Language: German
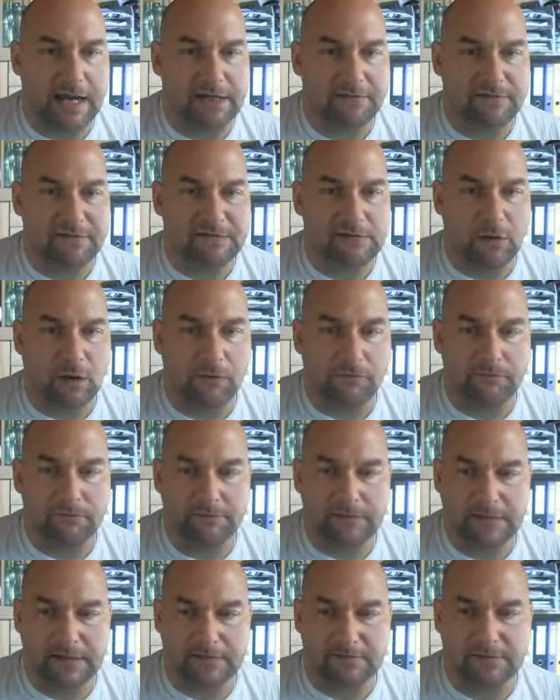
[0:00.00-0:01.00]
1 wir sind offen.
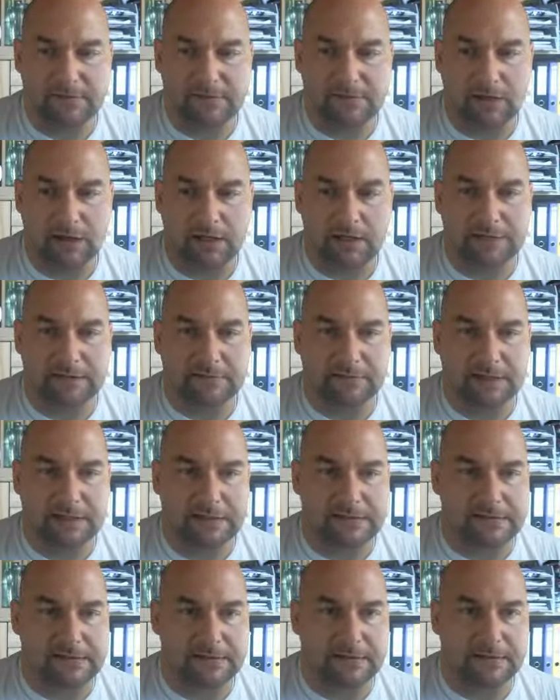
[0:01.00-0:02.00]
Jetzt wissen auch alle, dass wir
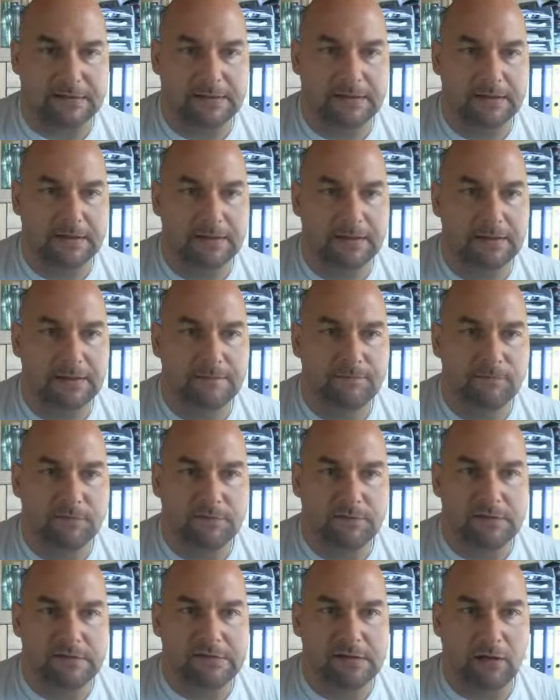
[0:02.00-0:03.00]
hier sind.
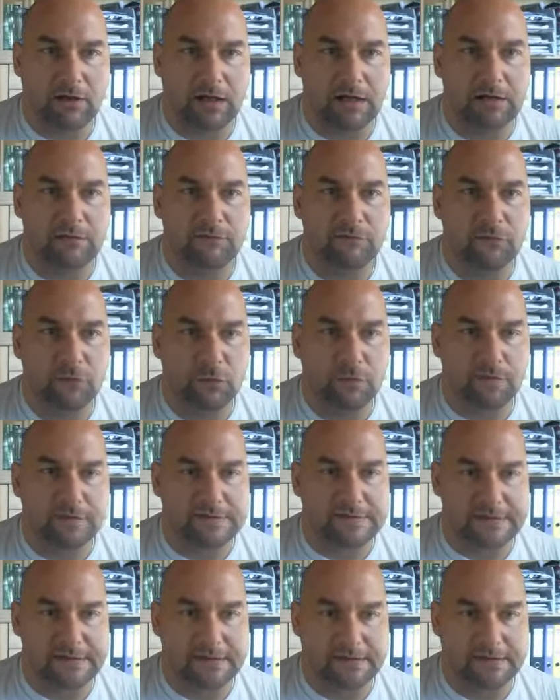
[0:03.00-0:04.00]
Wir Wissen auch alle, wo
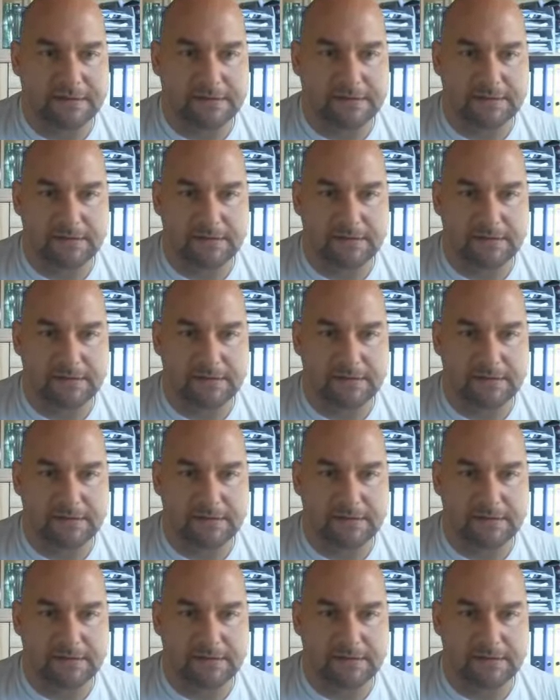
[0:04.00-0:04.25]
wir sind